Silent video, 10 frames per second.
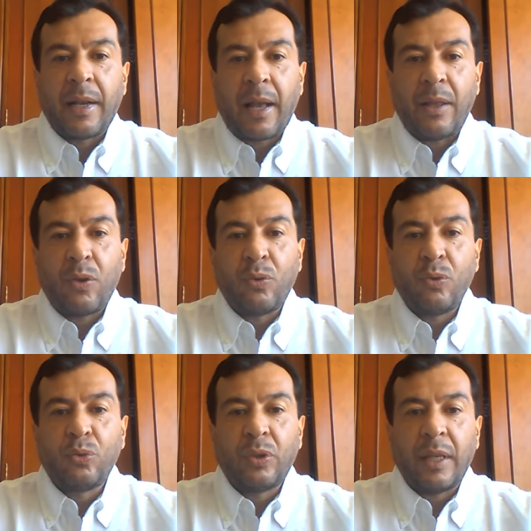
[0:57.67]
cada uno
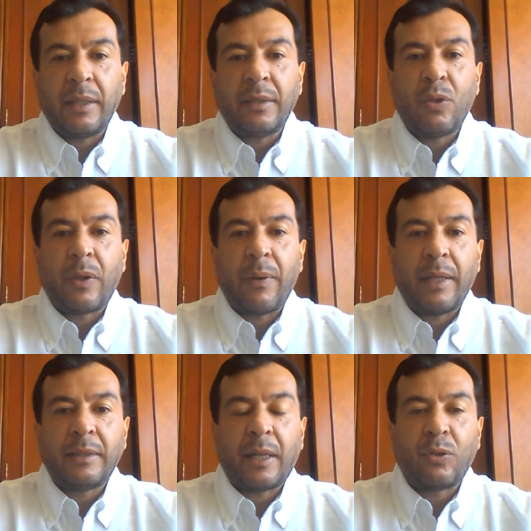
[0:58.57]
de ustedes lo que va a
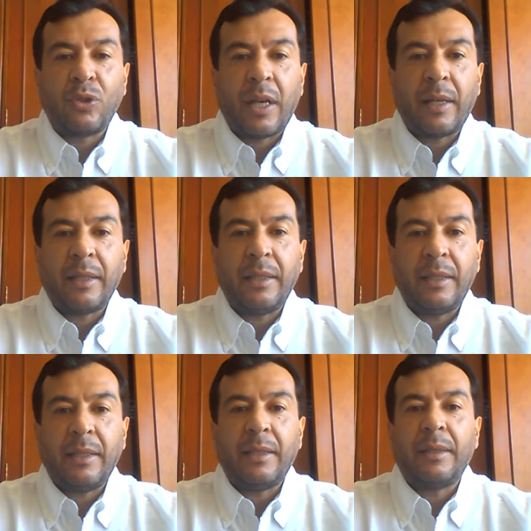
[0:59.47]
desarrollar
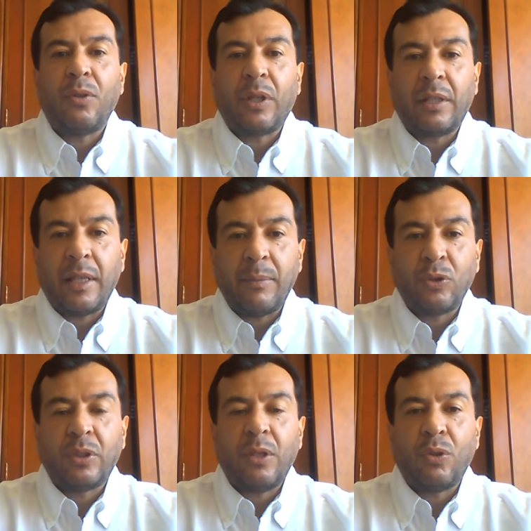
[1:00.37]
y lo que
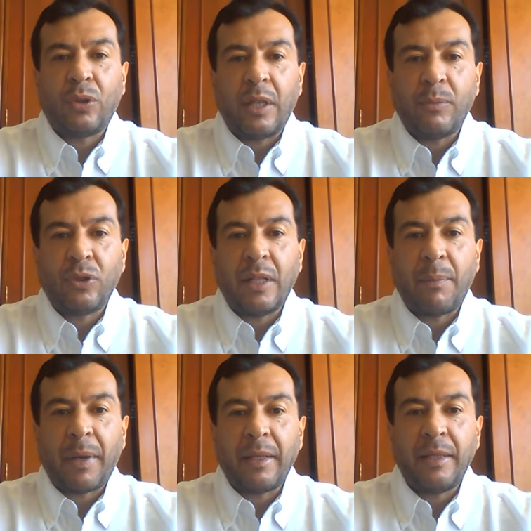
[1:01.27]
tenemos y lo tenemos en
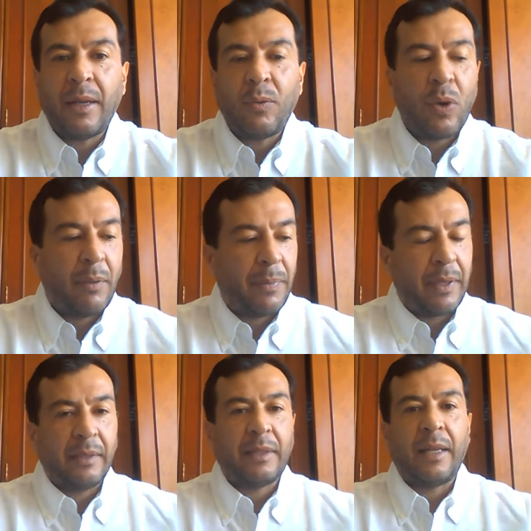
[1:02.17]
la página web
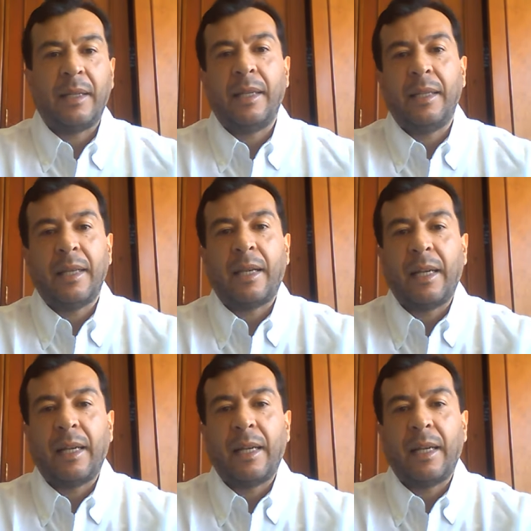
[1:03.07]
está en la